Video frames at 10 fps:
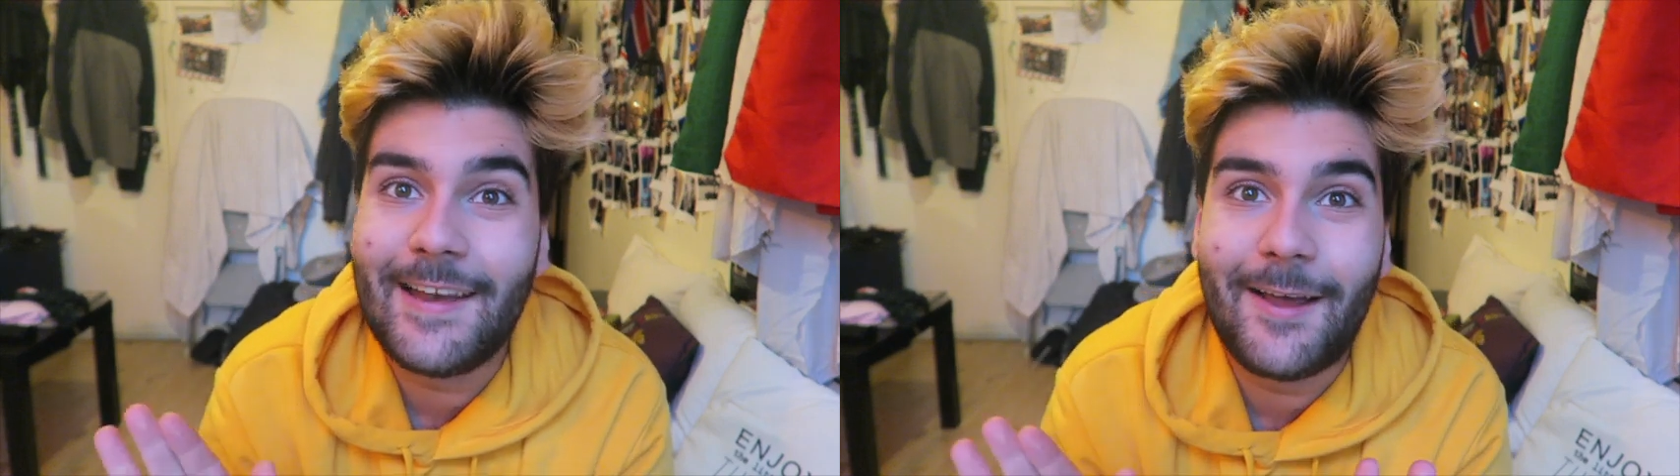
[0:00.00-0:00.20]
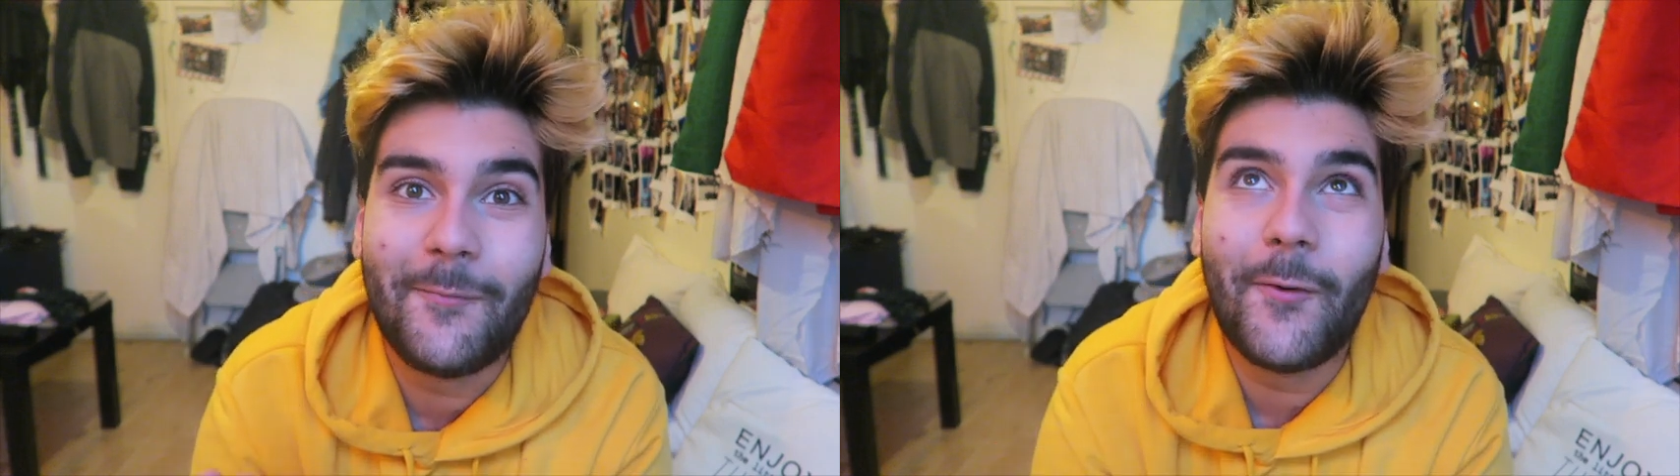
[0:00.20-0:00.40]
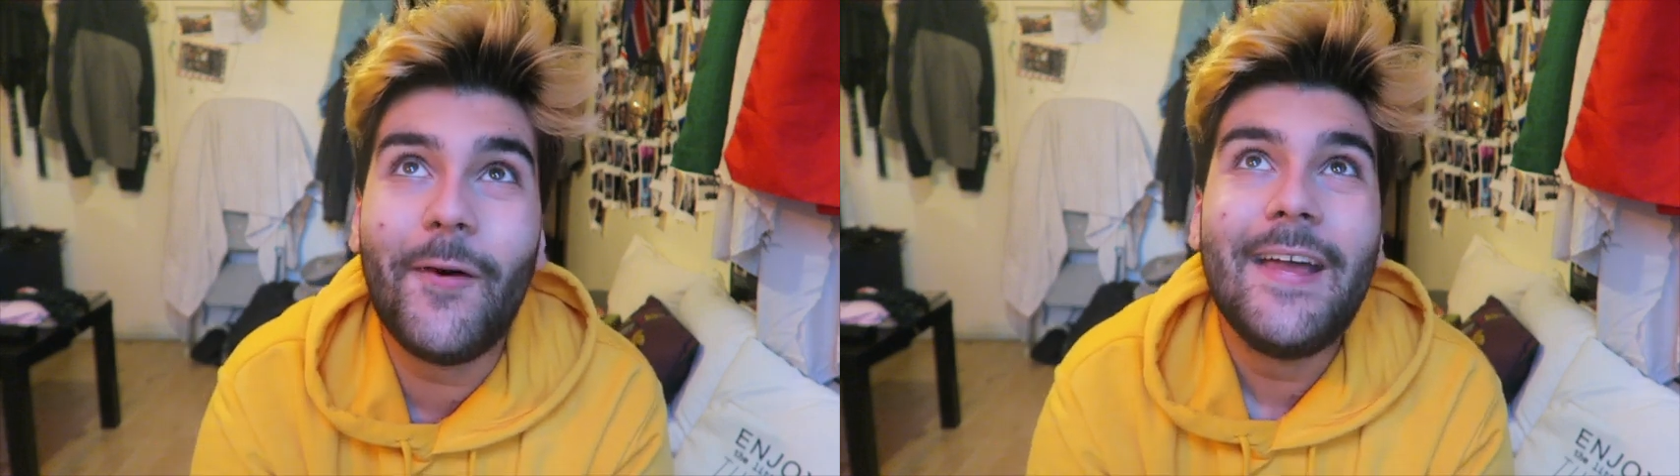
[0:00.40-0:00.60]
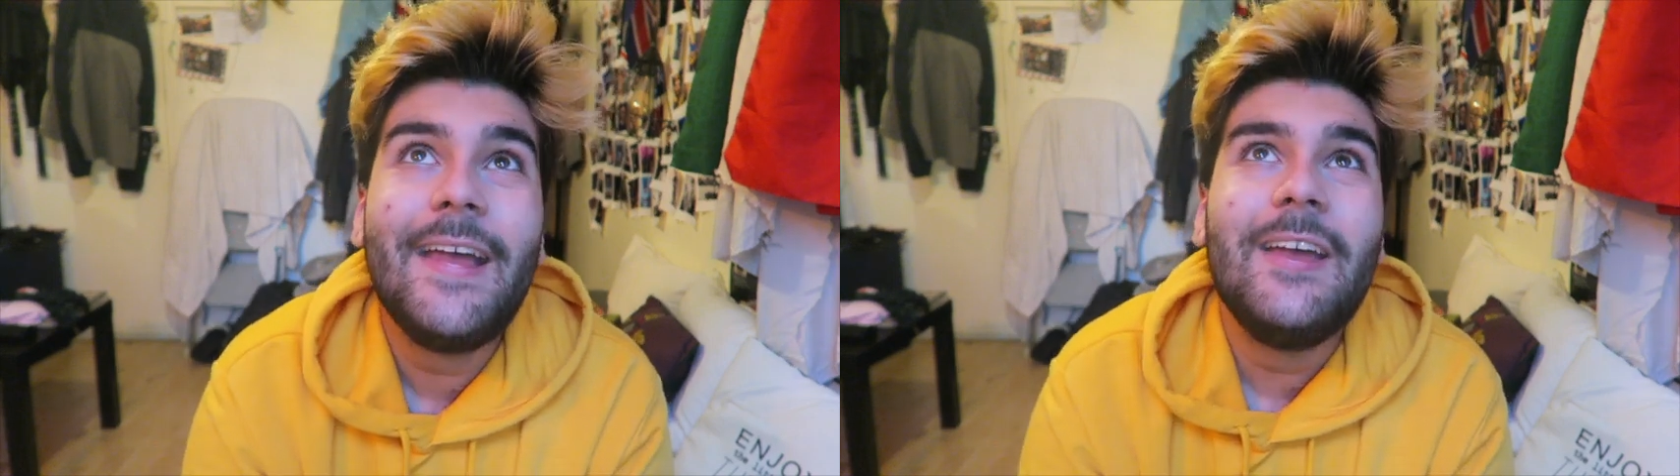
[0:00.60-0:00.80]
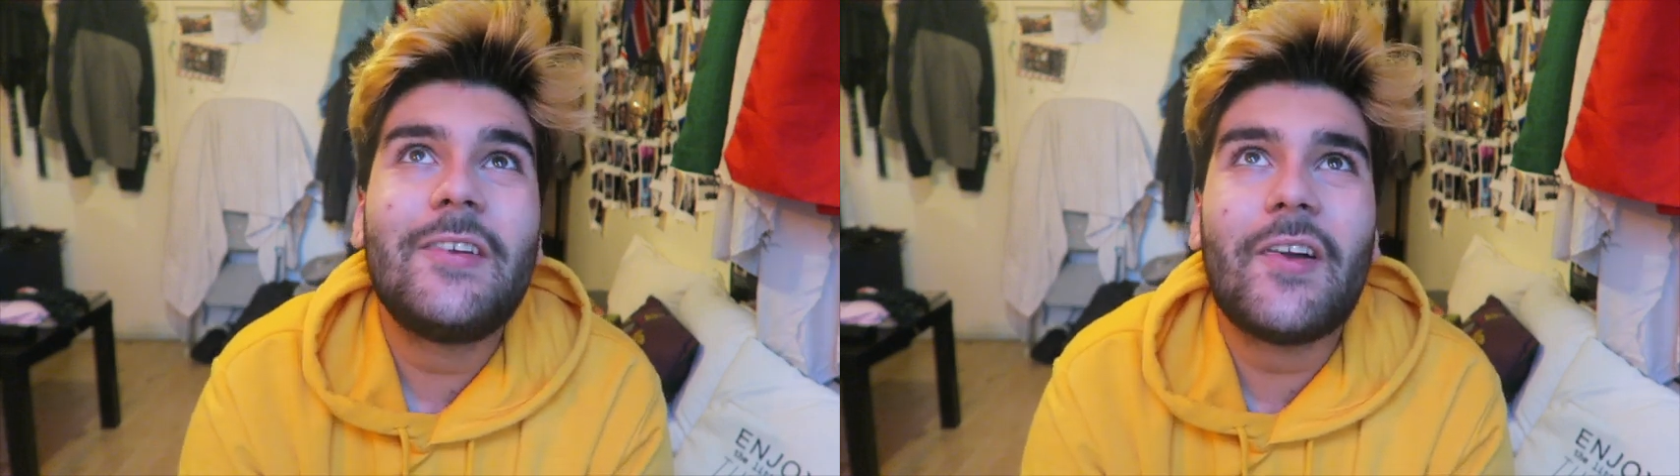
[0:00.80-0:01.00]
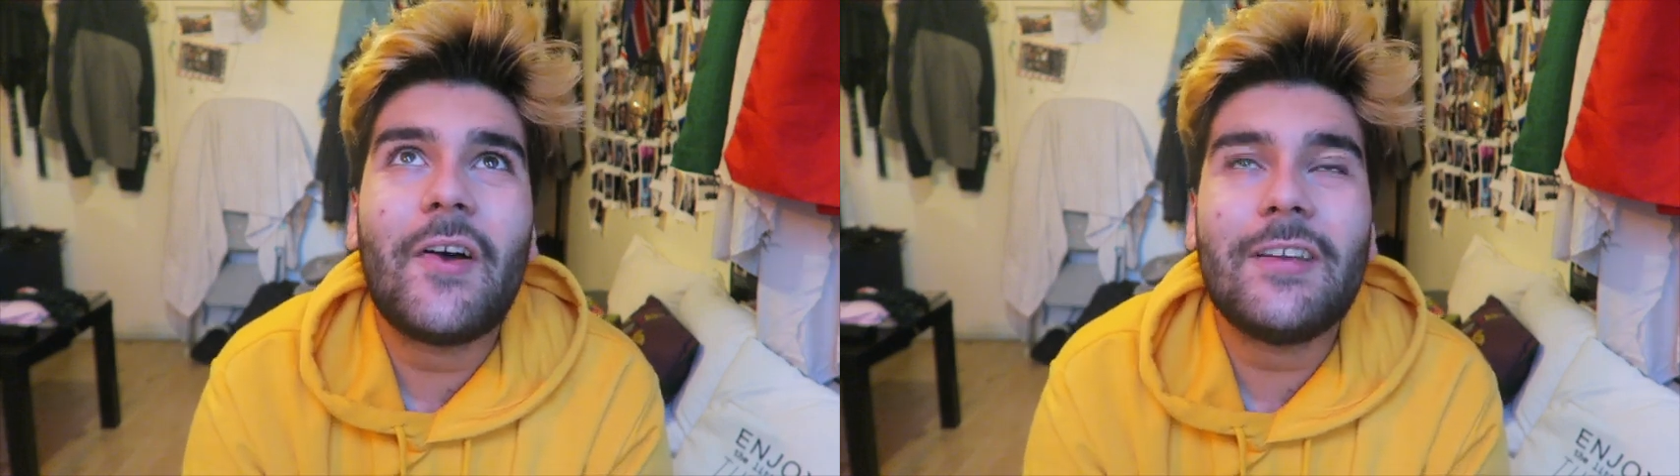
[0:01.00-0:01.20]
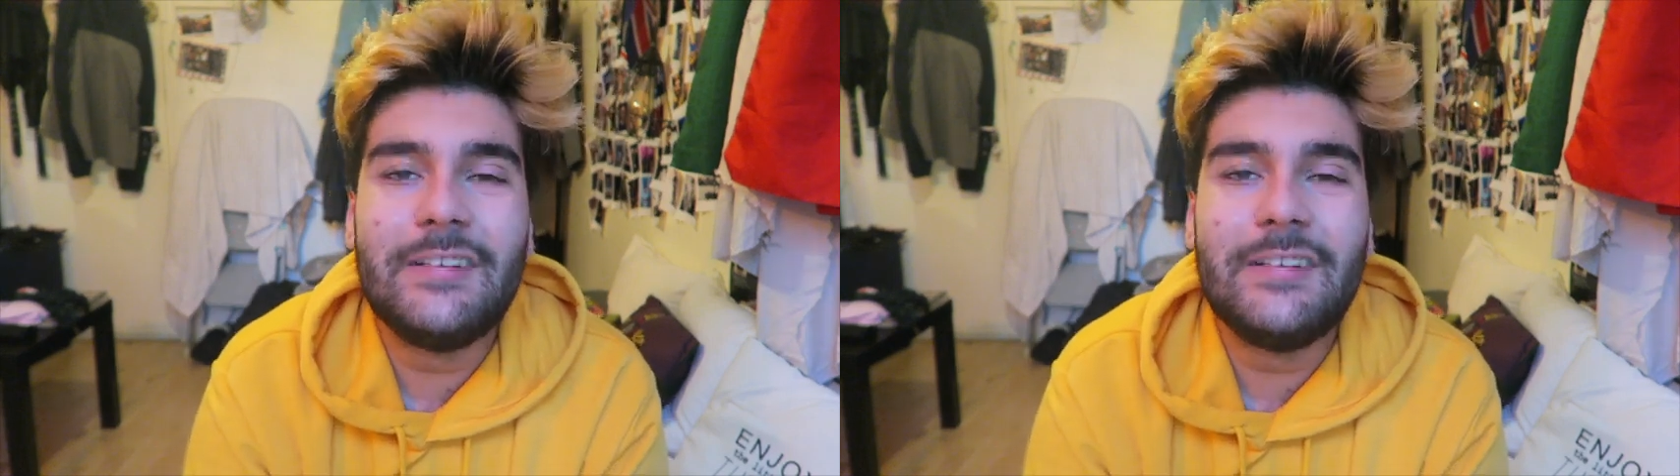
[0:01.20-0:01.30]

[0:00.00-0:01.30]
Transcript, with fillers: clairement. Genre,